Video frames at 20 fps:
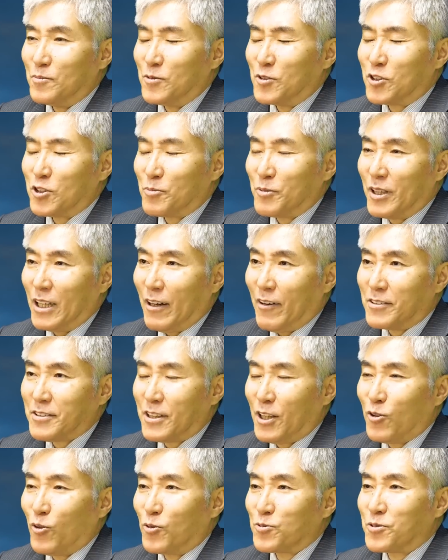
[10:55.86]
結び合わ
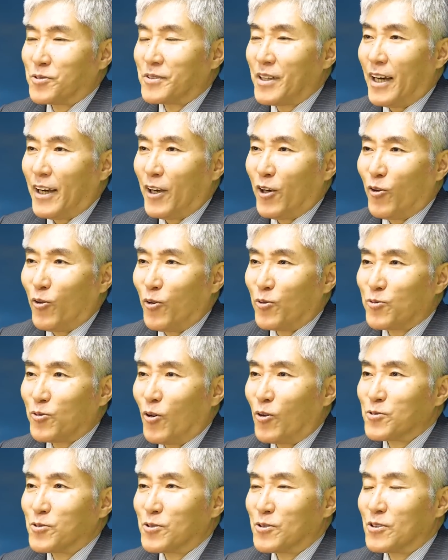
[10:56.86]
せをつなげよう
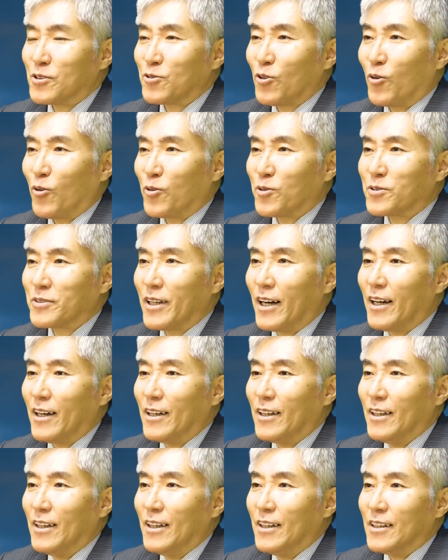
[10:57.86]
とする努力が